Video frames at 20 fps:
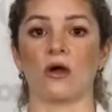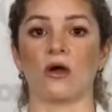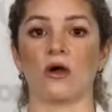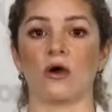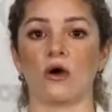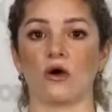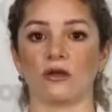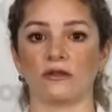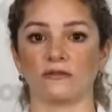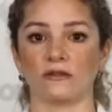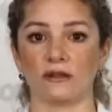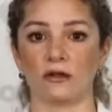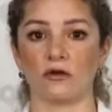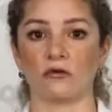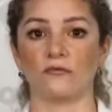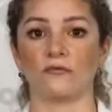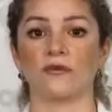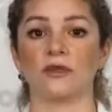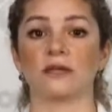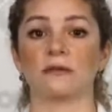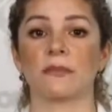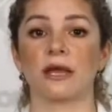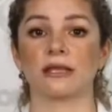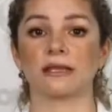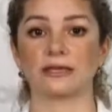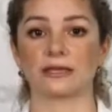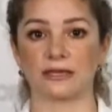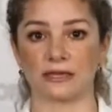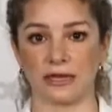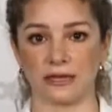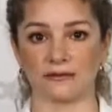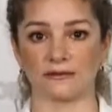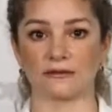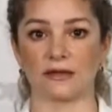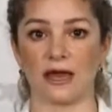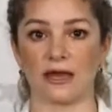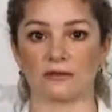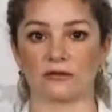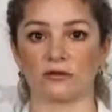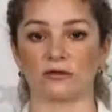Hoy se confirman tres
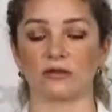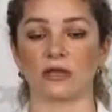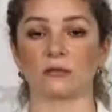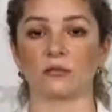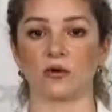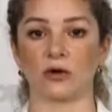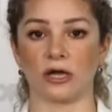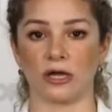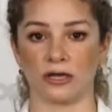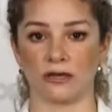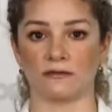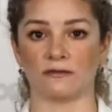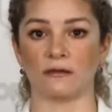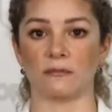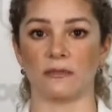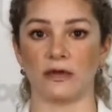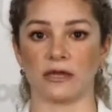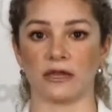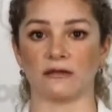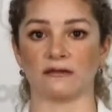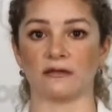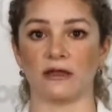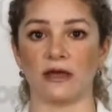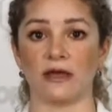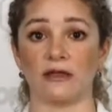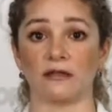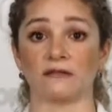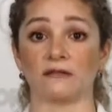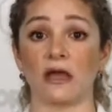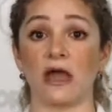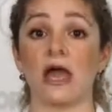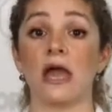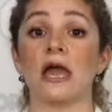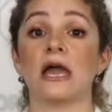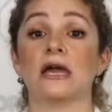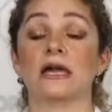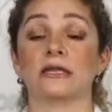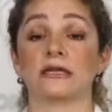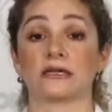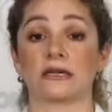casos en mujeres embarazadas
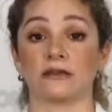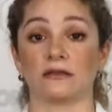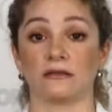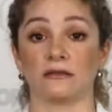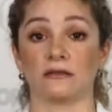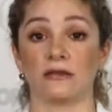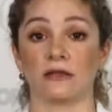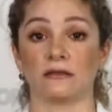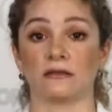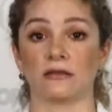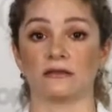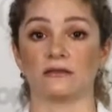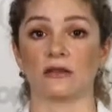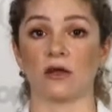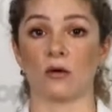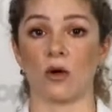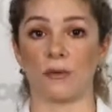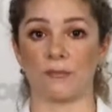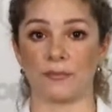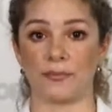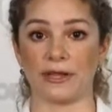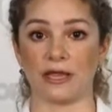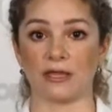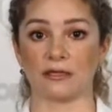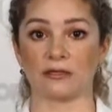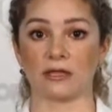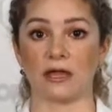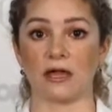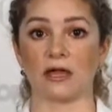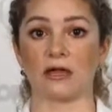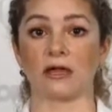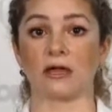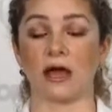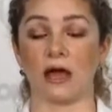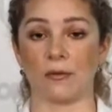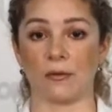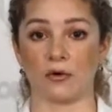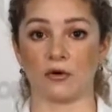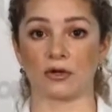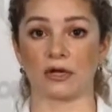residentes de Aguaprieta, Prieta,
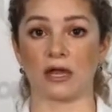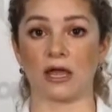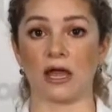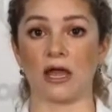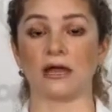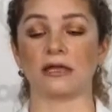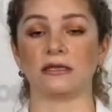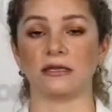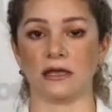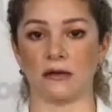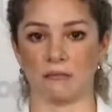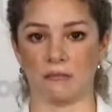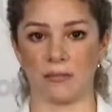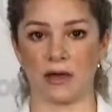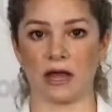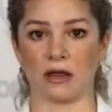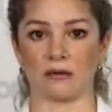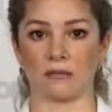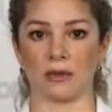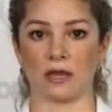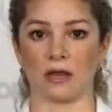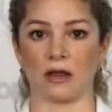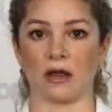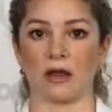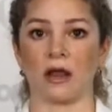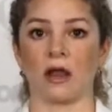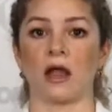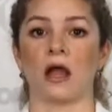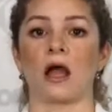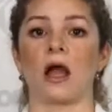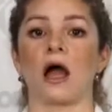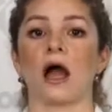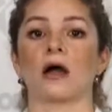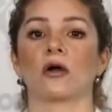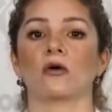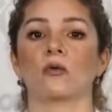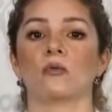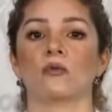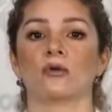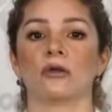Caborca y Empalme,
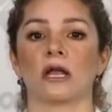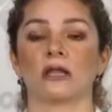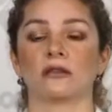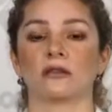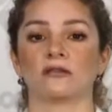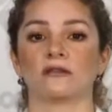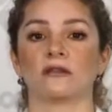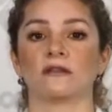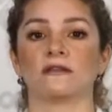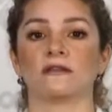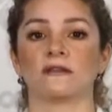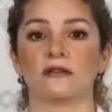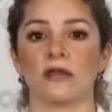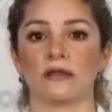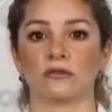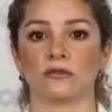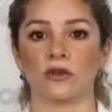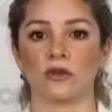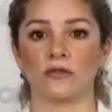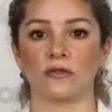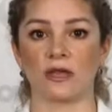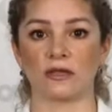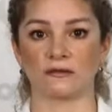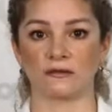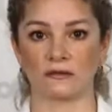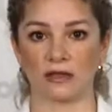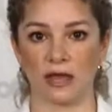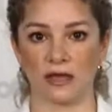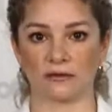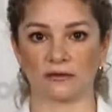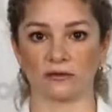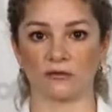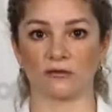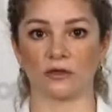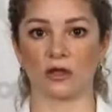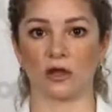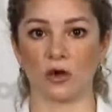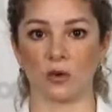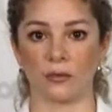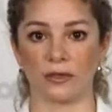acumulándose 110 casos
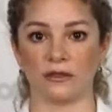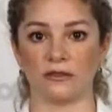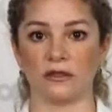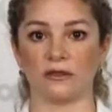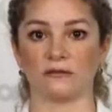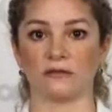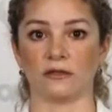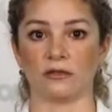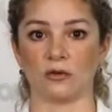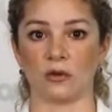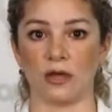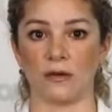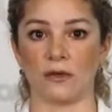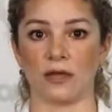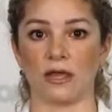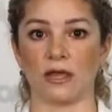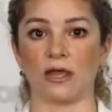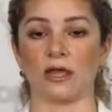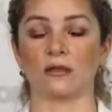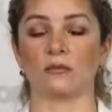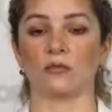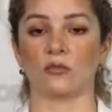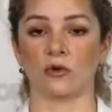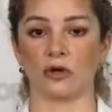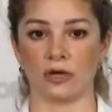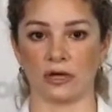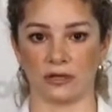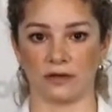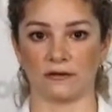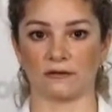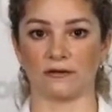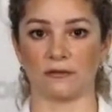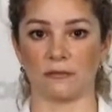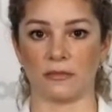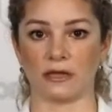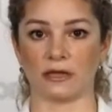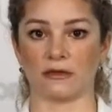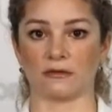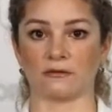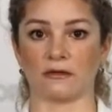de COVID-19 en mujeres
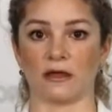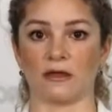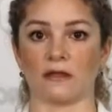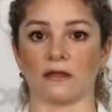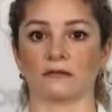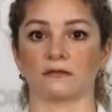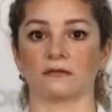embarazadas.